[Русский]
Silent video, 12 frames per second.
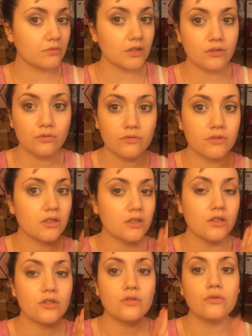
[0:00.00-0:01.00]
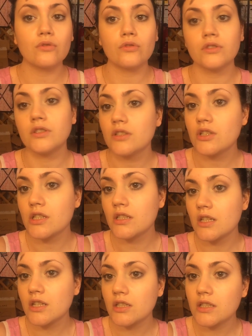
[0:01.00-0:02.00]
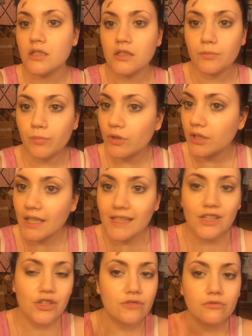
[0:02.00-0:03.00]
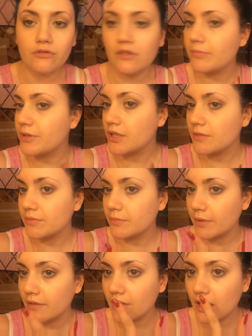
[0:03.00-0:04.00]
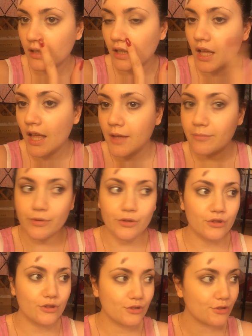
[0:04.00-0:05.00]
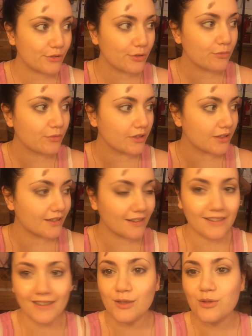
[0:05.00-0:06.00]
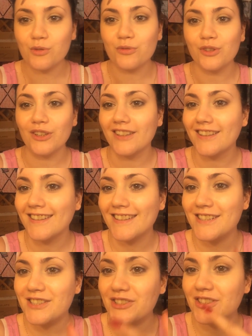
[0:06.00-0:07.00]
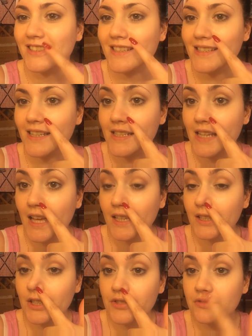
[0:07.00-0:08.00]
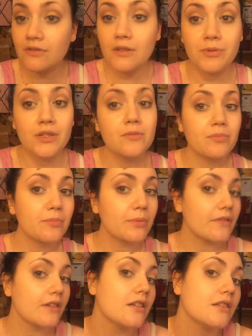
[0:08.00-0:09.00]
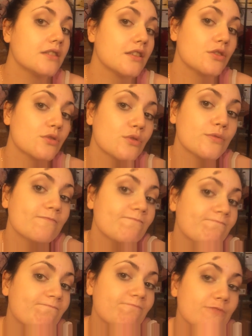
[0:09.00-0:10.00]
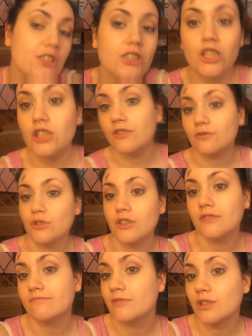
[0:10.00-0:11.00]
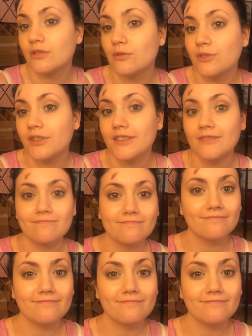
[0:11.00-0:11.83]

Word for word: основа достаточно долго держится. Даже до сих пор я ничего вообще не подправляла перед съемкой Концовке я решила это снять. Ничего вообще не подправляла, так что я довольна результатом.